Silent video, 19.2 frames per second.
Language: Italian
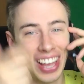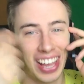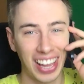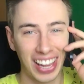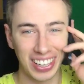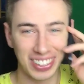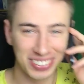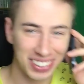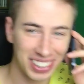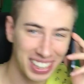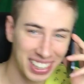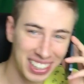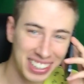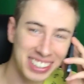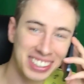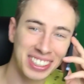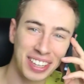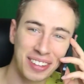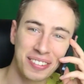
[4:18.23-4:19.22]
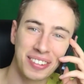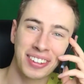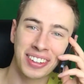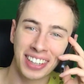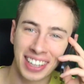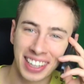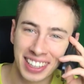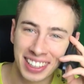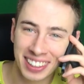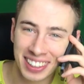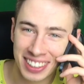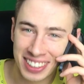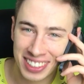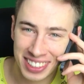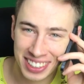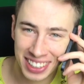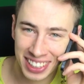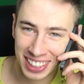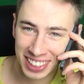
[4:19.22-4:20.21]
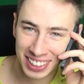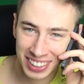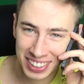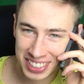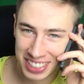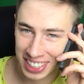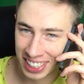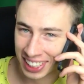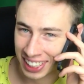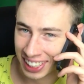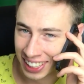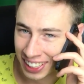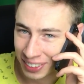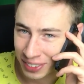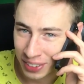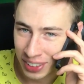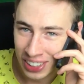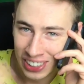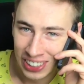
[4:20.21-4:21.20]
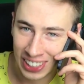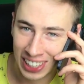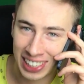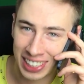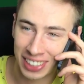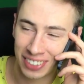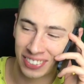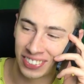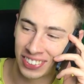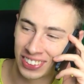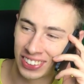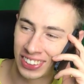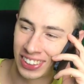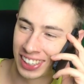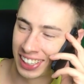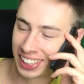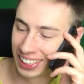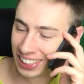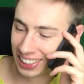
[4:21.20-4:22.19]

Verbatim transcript: è inutile che stiamo a riderci dietro, cioè a quell'età lì uno